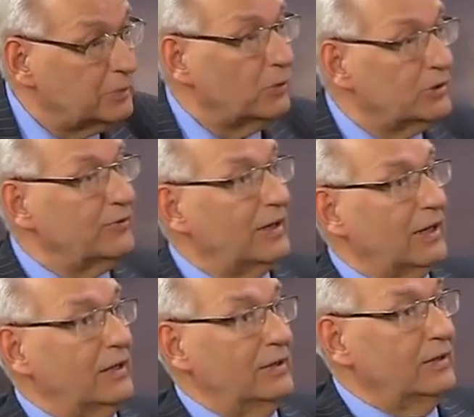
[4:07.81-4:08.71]
mais pôde
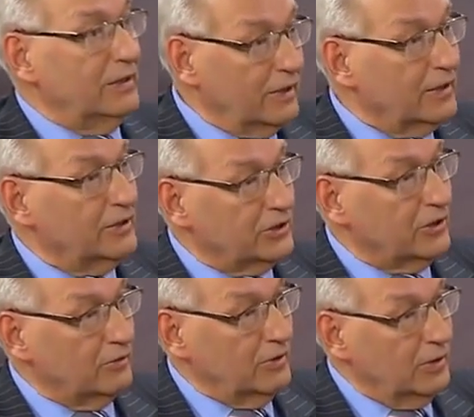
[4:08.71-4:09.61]
falar em
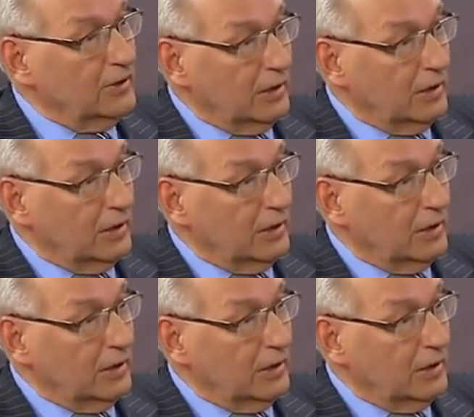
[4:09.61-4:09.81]
religião